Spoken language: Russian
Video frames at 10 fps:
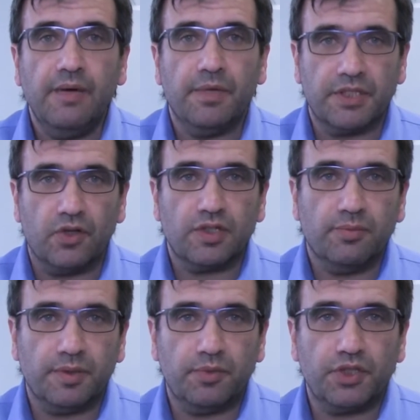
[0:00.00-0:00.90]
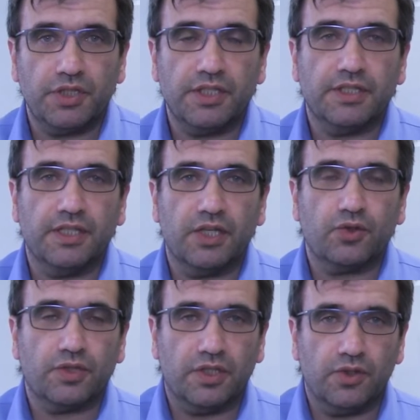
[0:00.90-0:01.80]
Пожалуйста, подпишитесь на
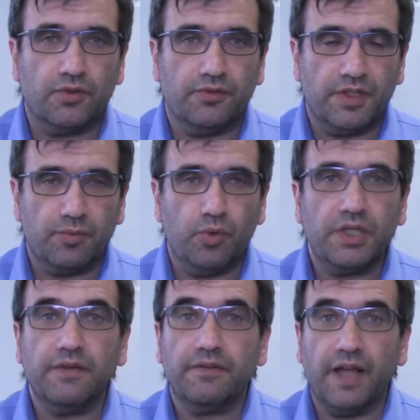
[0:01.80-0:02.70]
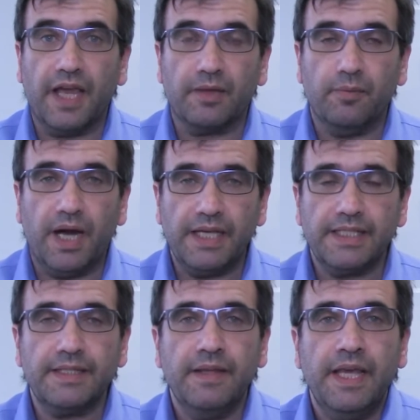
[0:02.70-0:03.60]
нашу страницу в Фейсбуке Flying
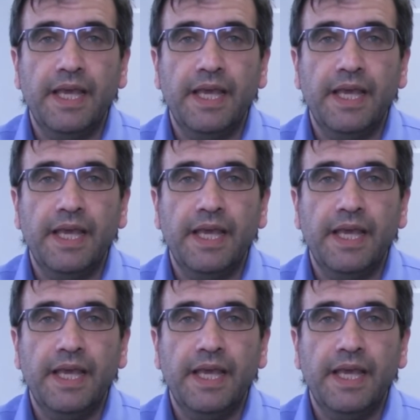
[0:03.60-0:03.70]
Minds